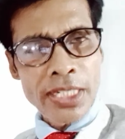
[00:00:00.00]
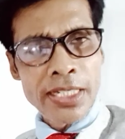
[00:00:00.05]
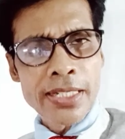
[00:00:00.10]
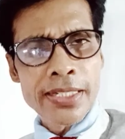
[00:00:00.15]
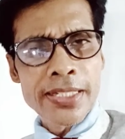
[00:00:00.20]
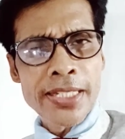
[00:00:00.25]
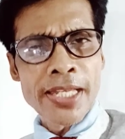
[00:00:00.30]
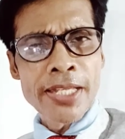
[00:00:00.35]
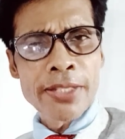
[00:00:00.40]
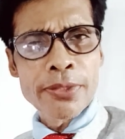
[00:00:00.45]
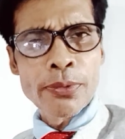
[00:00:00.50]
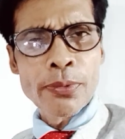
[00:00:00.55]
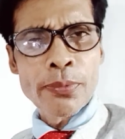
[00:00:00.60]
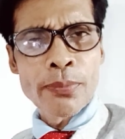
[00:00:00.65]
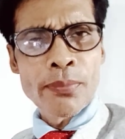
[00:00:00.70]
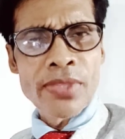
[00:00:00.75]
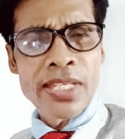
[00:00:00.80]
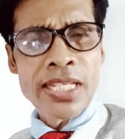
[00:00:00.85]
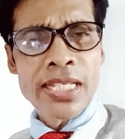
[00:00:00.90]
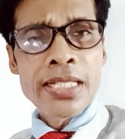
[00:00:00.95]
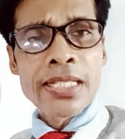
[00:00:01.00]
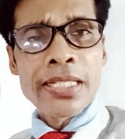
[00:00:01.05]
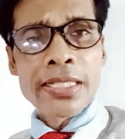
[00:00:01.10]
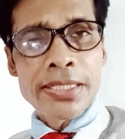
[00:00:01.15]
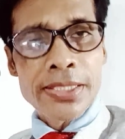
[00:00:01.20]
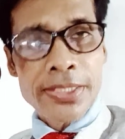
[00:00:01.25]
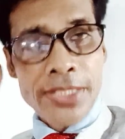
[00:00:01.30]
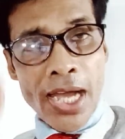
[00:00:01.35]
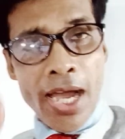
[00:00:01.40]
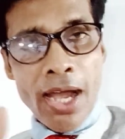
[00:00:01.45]
लिए लिए हैं
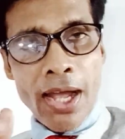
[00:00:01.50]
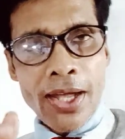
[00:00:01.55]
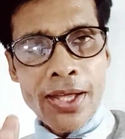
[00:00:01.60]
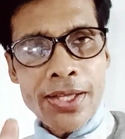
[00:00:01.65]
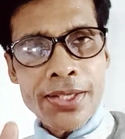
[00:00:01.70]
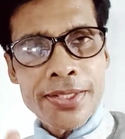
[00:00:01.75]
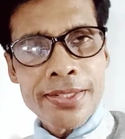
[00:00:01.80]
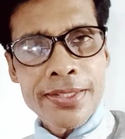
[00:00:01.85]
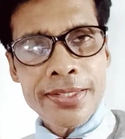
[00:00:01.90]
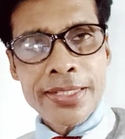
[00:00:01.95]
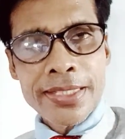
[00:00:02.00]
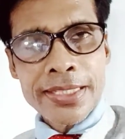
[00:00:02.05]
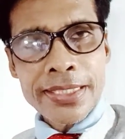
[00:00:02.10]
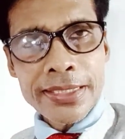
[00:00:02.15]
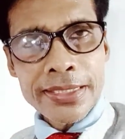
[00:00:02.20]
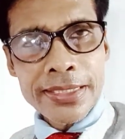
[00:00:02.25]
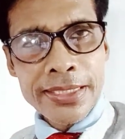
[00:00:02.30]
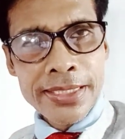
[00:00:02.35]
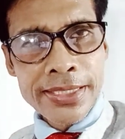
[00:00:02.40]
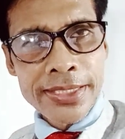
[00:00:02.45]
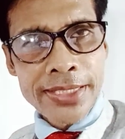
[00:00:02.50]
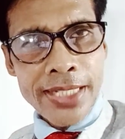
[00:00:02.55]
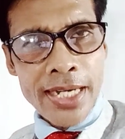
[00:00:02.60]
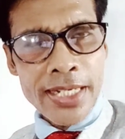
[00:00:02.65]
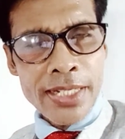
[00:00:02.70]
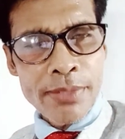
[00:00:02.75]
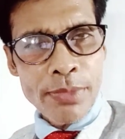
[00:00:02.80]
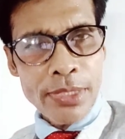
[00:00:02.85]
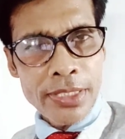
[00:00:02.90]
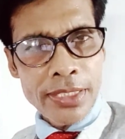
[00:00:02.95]
तो या
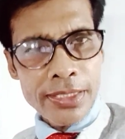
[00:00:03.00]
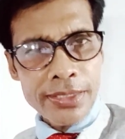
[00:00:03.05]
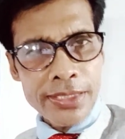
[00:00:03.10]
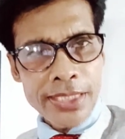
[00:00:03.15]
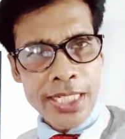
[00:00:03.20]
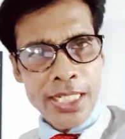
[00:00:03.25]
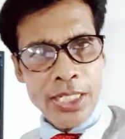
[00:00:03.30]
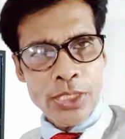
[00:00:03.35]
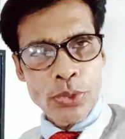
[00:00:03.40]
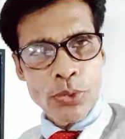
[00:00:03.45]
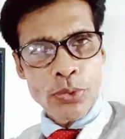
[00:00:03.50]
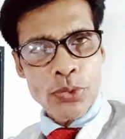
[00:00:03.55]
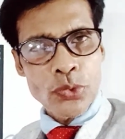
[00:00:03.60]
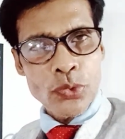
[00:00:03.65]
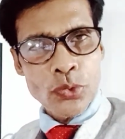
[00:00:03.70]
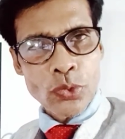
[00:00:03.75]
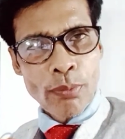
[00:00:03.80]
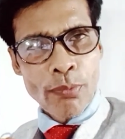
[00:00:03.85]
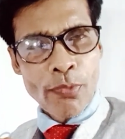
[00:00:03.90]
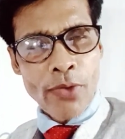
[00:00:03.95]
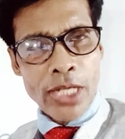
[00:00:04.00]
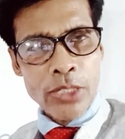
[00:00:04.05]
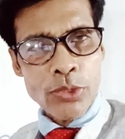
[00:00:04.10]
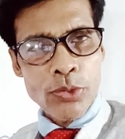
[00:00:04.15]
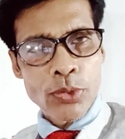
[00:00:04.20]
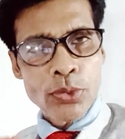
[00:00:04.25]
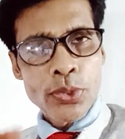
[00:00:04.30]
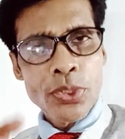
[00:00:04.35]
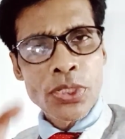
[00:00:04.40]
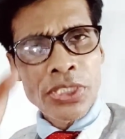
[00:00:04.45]
इंटरडे में करते हैं तो सोमवार
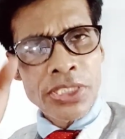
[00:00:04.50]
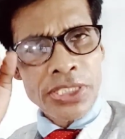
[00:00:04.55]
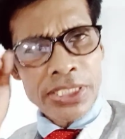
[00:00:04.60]
को